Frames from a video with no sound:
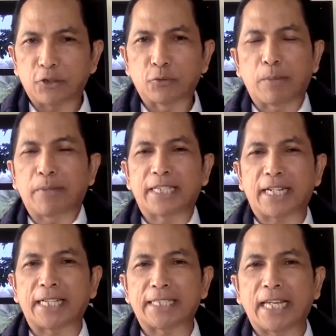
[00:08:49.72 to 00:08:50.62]
itu jumlah
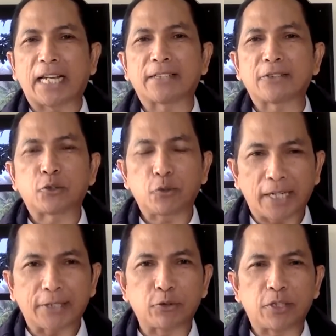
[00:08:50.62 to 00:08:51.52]
masyarakat yang
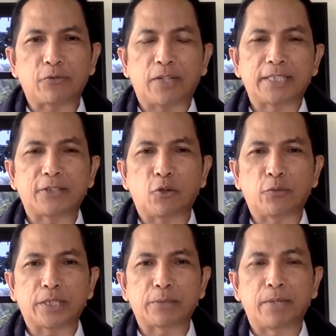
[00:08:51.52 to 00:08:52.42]
sudah disuntik vaksin
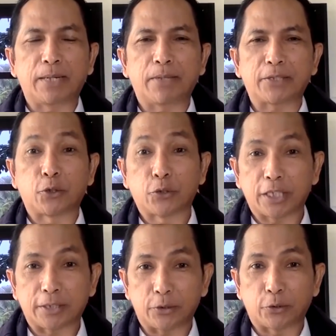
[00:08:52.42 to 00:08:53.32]
COVID-19
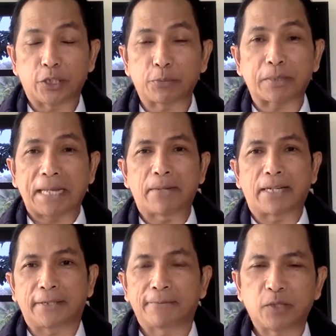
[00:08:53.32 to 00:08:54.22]
dosis, pertama
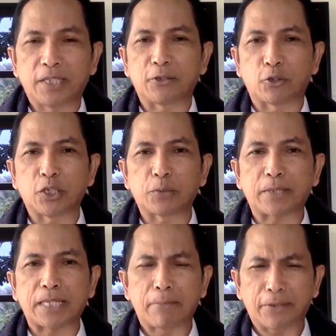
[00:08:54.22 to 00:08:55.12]
ya, ini dosis
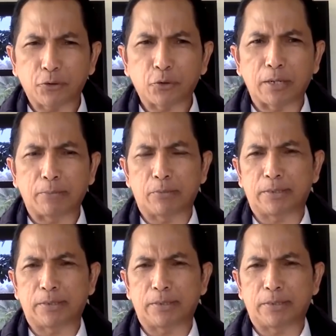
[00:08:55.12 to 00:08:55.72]
pertama itu juga